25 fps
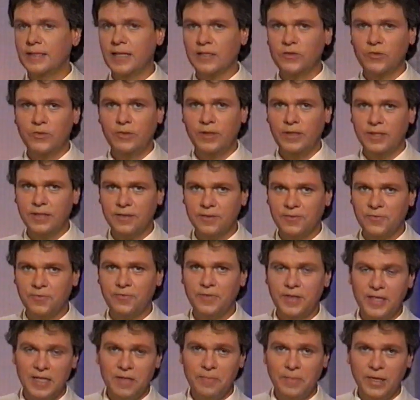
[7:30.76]
natürlich
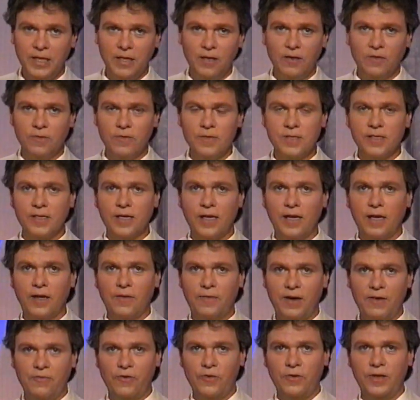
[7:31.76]
wie immer
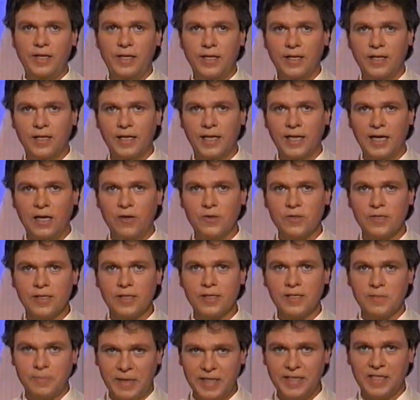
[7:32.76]
unser Referee Klaus
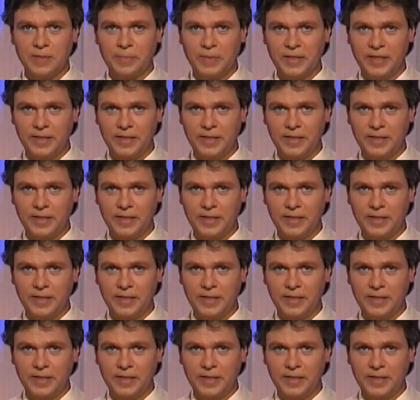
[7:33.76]
Smentek,